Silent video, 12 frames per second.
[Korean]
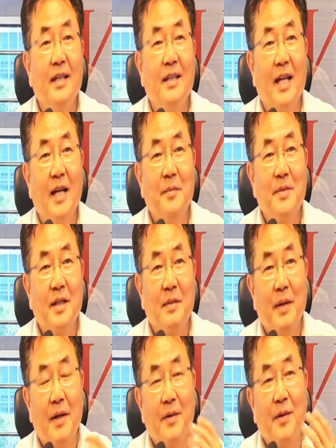다음 장을
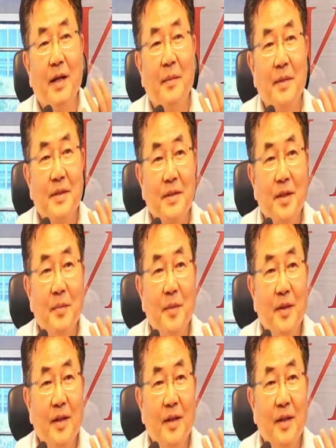바꿔가면서 설명을